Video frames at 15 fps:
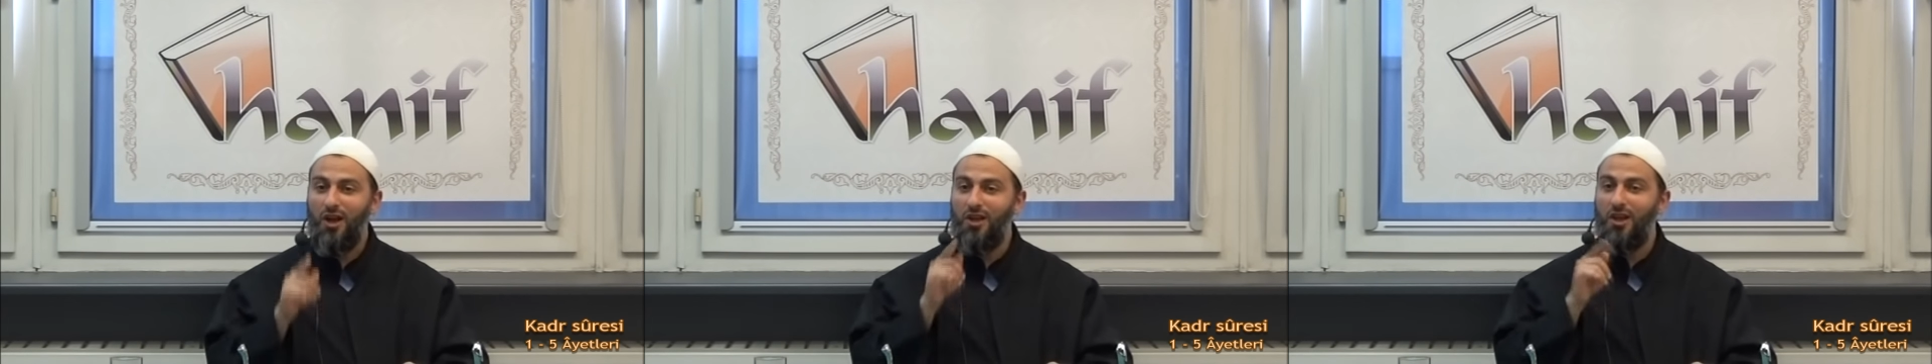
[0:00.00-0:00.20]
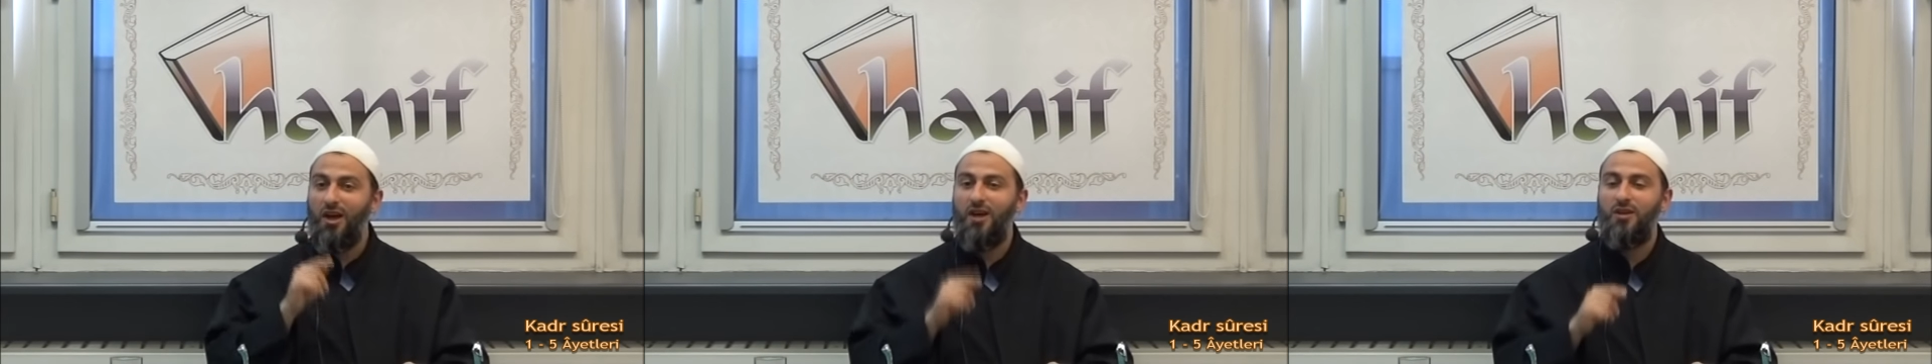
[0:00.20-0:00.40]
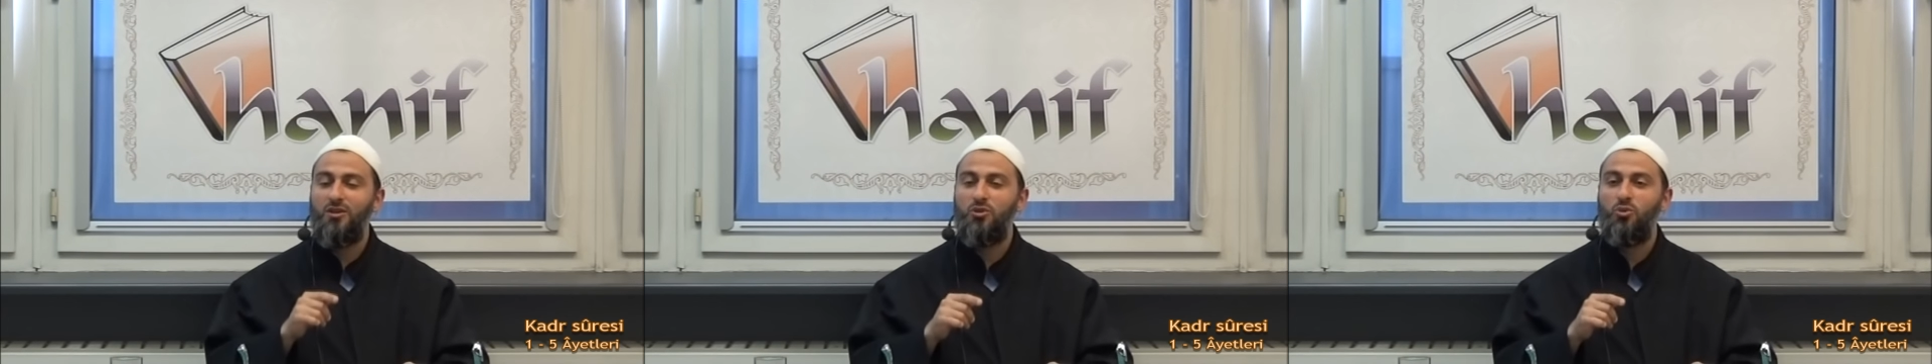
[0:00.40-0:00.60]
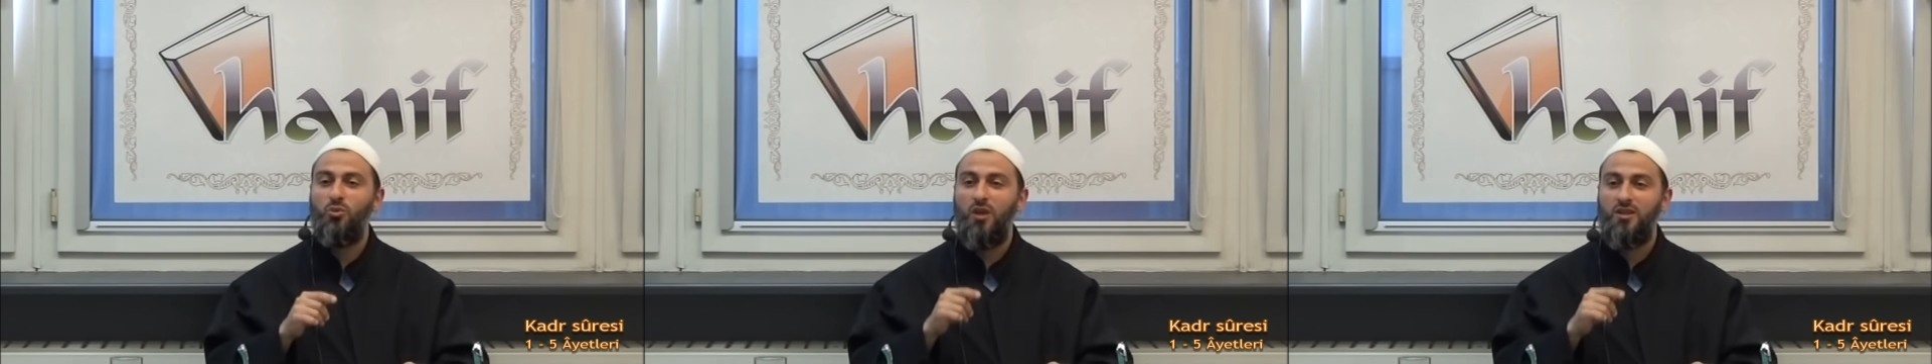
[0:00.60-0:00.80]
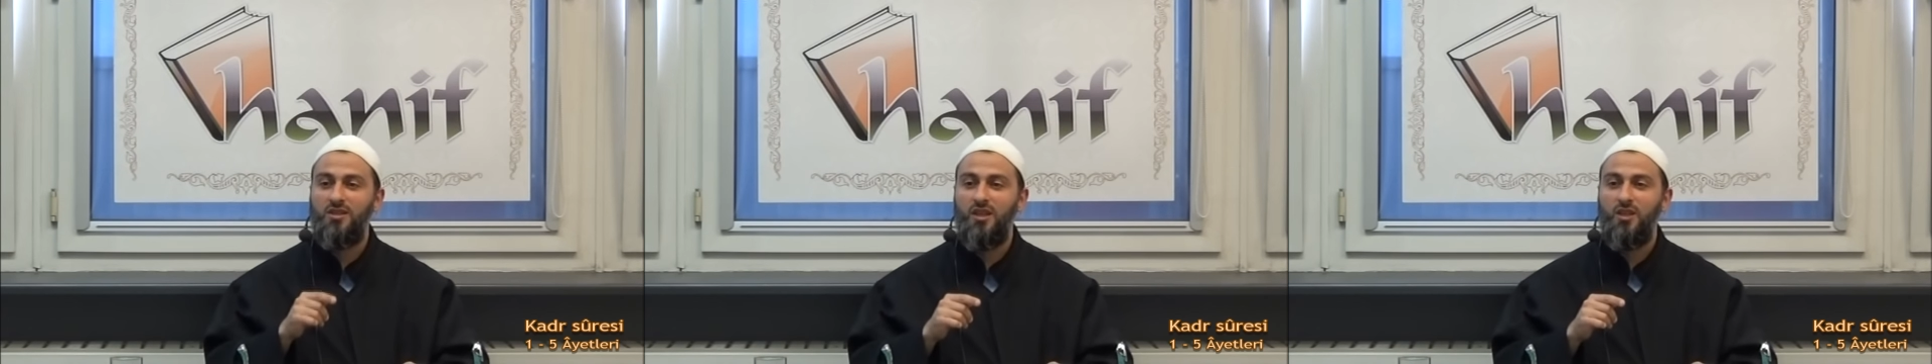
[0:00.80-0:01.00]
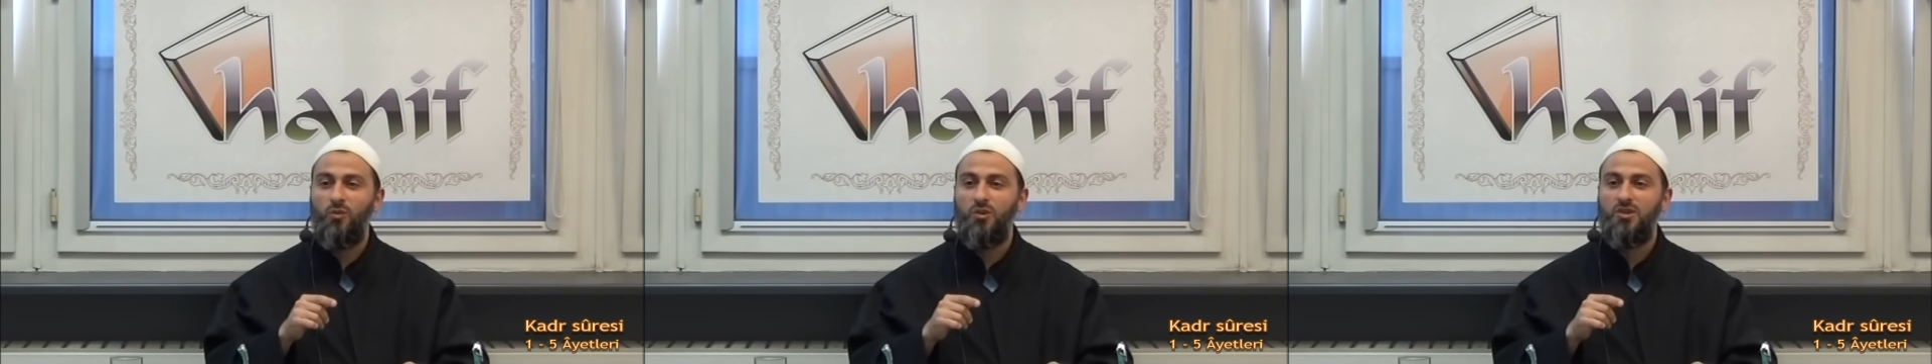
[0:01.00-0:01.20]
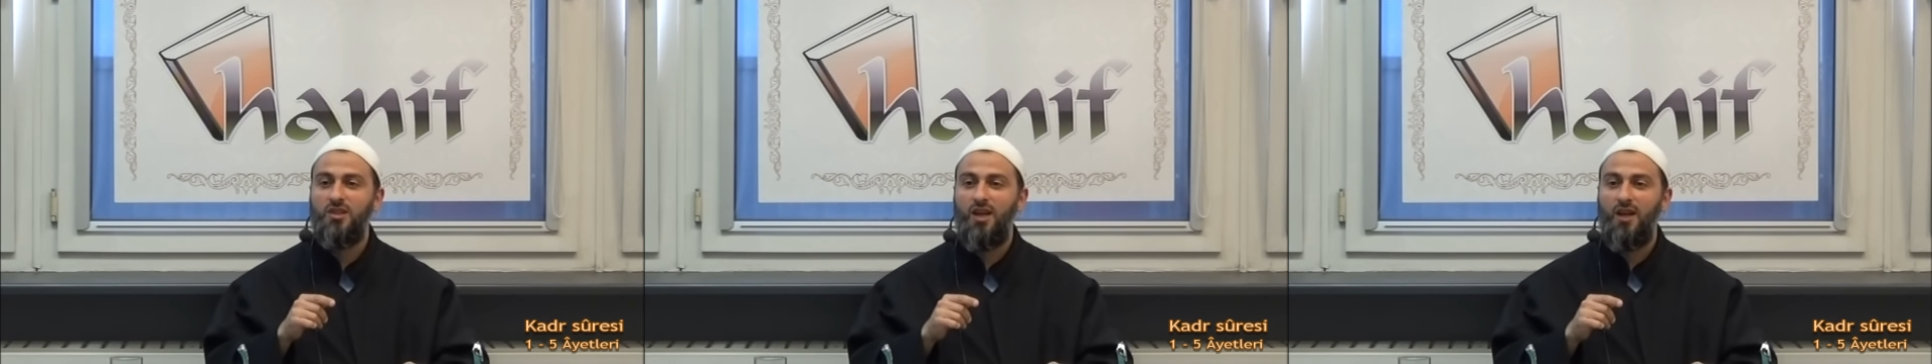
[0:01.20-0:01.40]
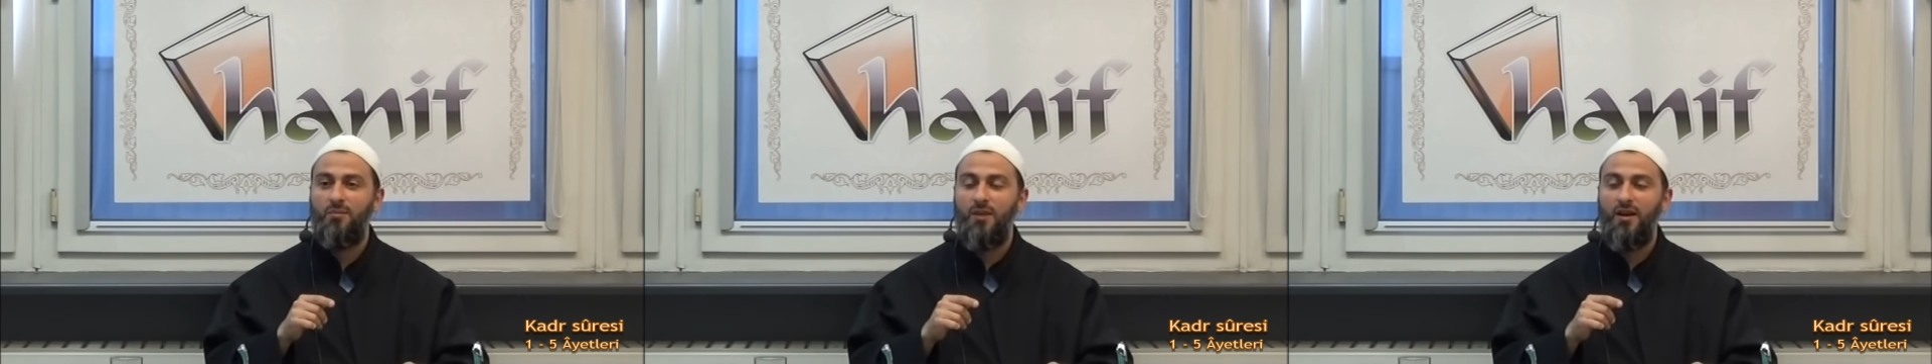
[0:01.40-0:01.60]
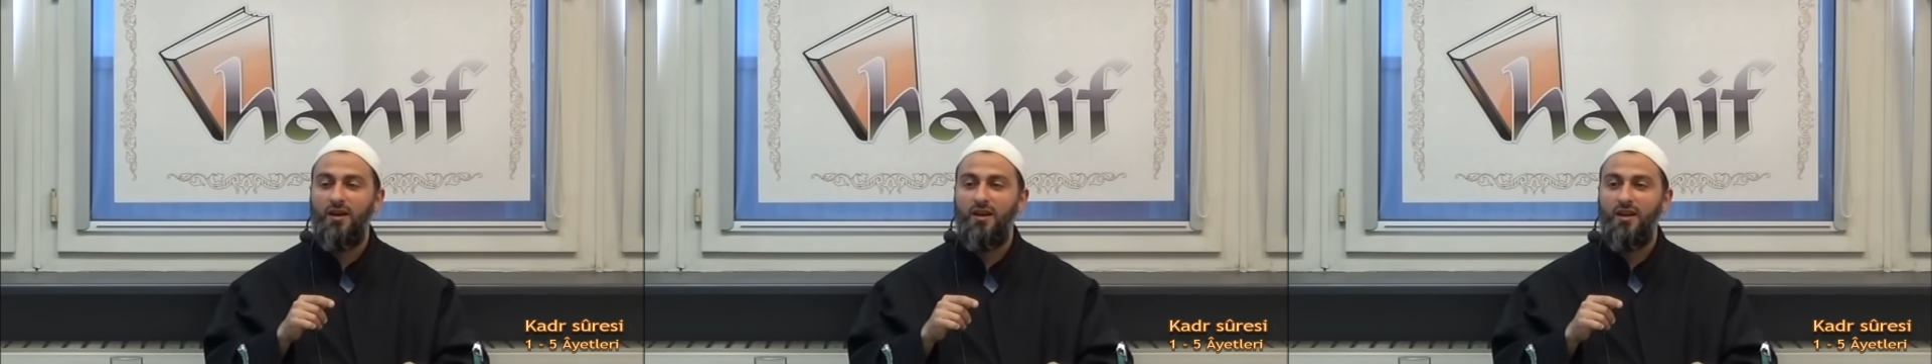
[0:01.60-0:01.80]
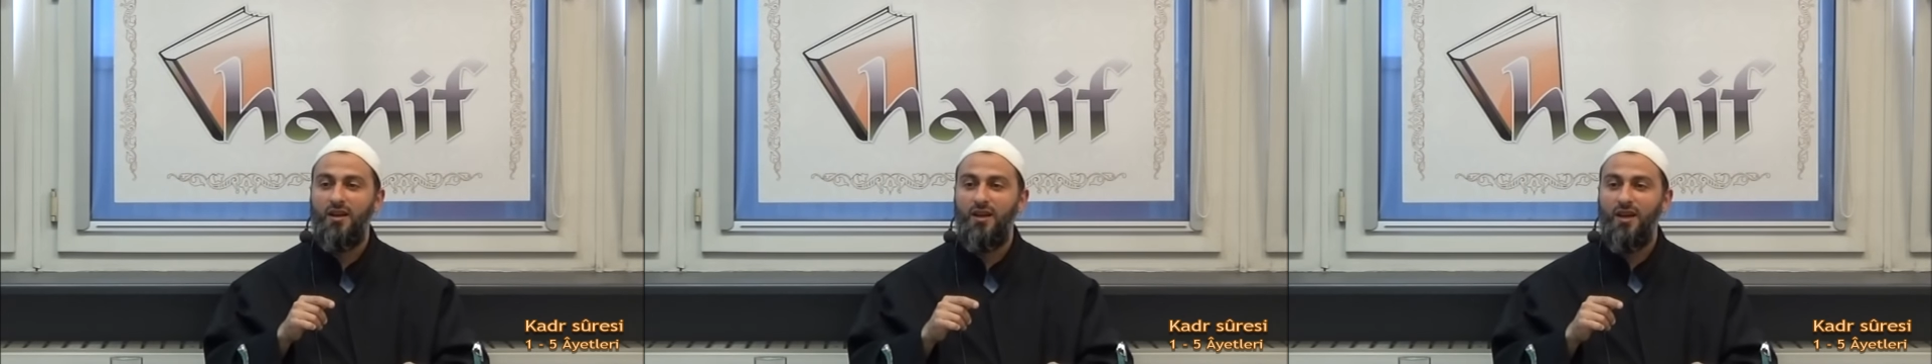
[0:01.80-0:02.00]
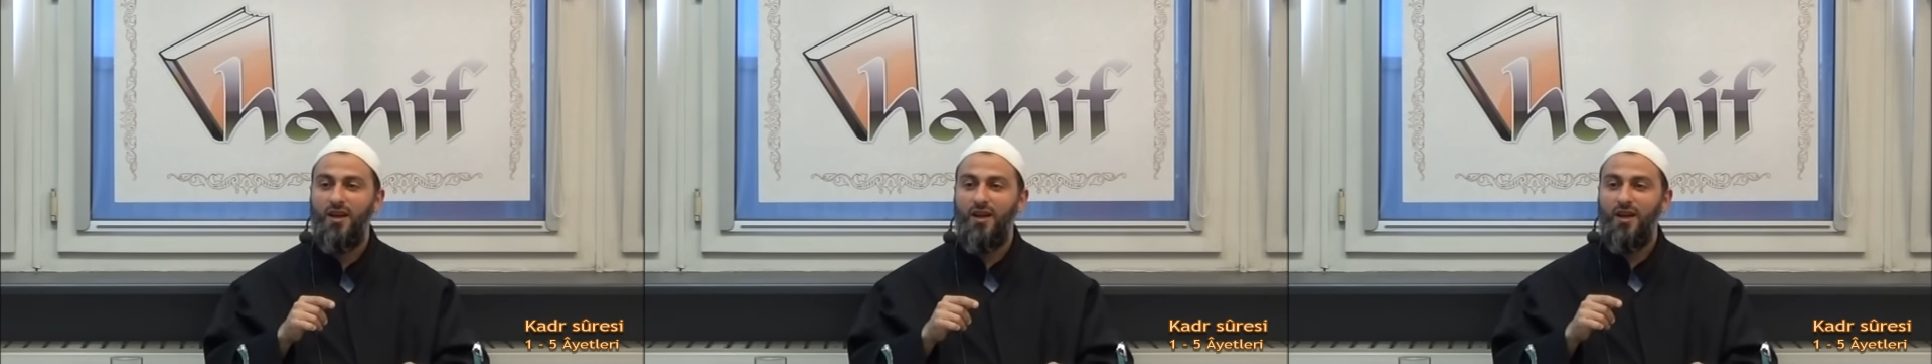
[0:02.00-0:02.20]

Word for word: Allah Resulü aleyhissalatü vesselama